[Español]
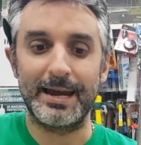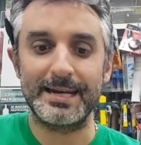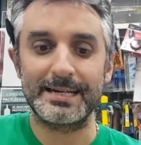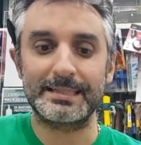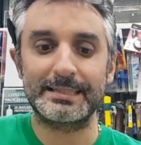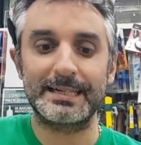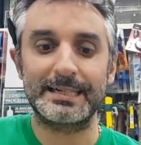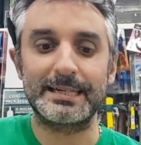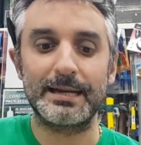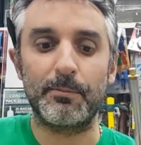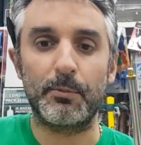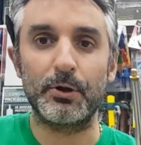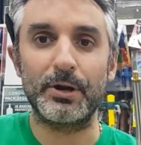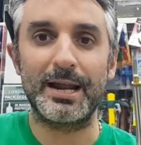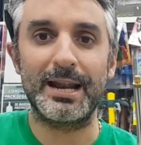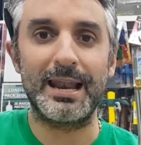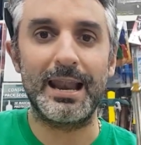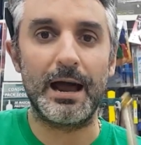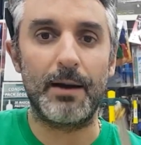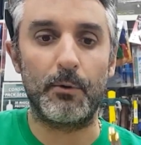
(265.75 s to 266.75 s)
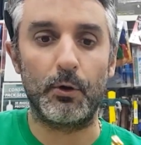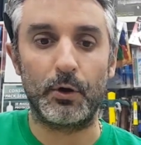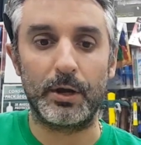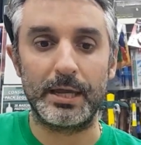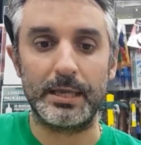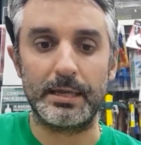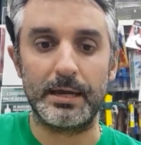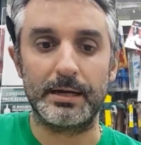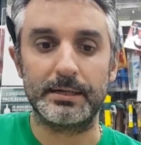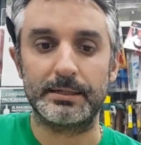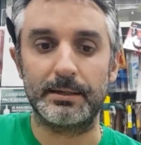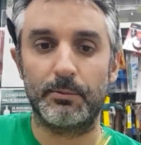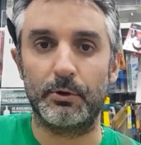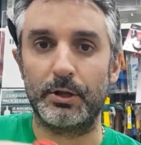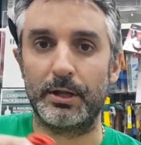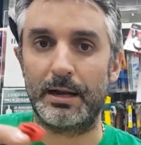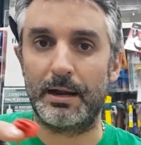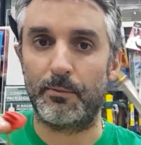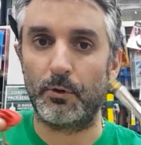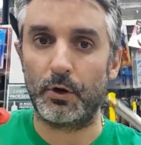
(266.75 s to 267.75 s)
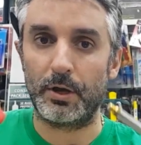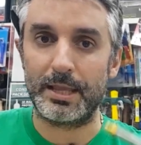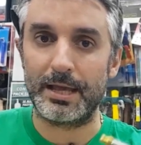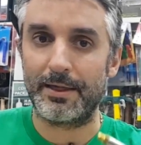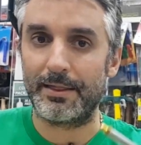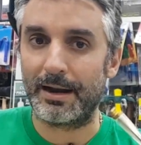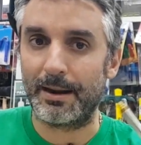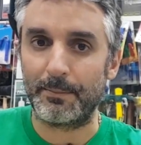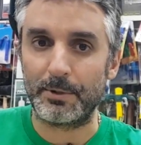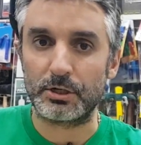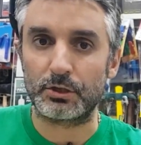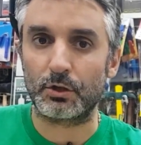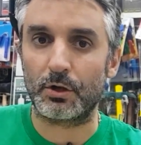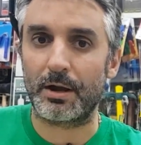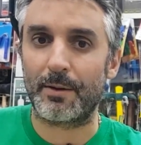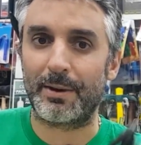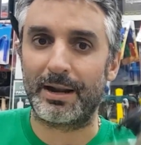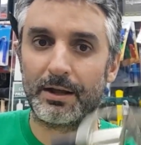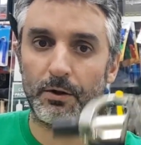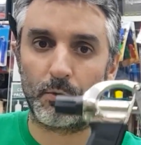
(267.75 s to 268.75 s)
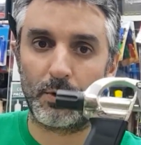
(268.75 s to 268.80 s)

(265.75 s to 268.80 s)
esta se pone en la boquilla, se pone en la boquilla de la pistola, ¿vale?